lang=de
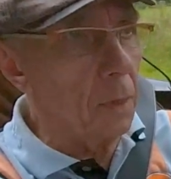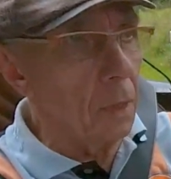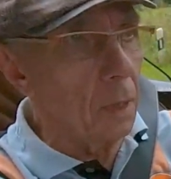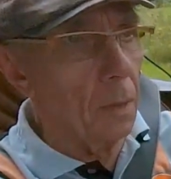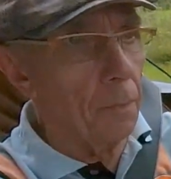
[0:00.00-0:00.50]

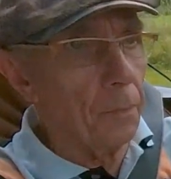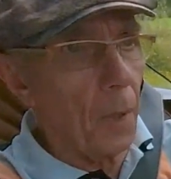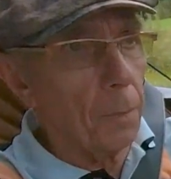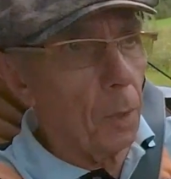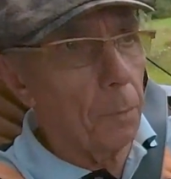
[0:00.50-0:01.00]
Ähm,
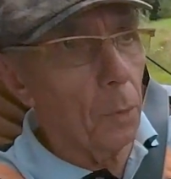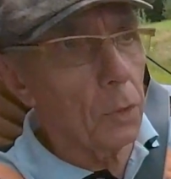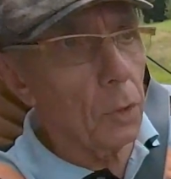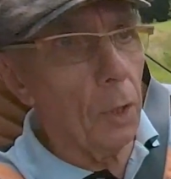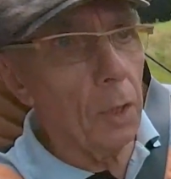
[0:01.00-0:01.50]
apropos
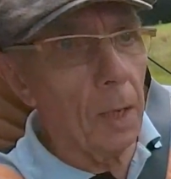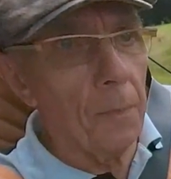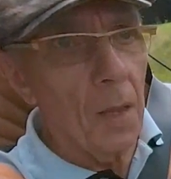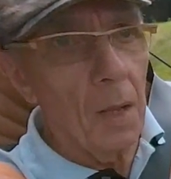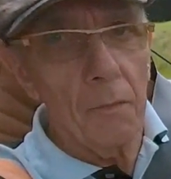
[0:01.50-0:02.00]
teurer,
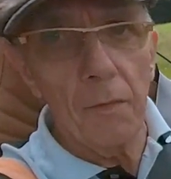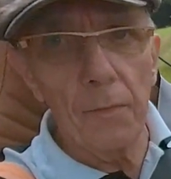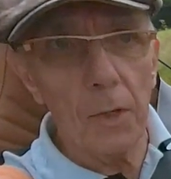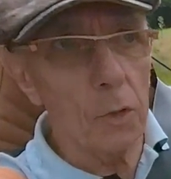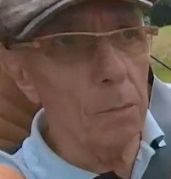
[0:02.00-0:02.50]

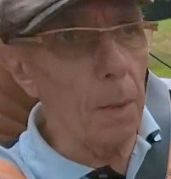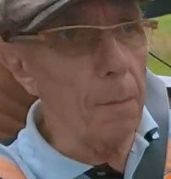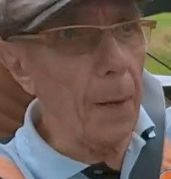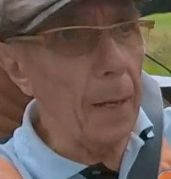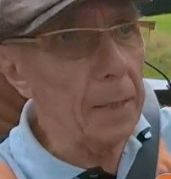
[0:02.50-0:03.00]
wenn wir schon beim
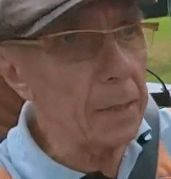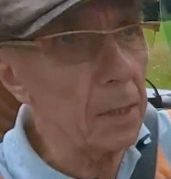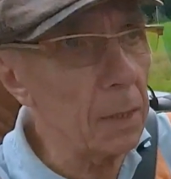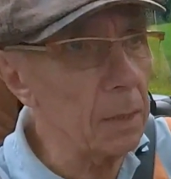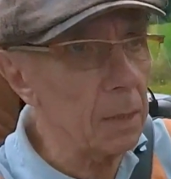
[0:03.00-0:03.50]
Preis
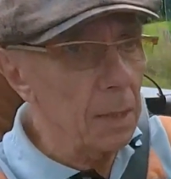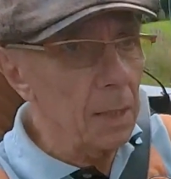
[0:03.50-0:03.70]
sind,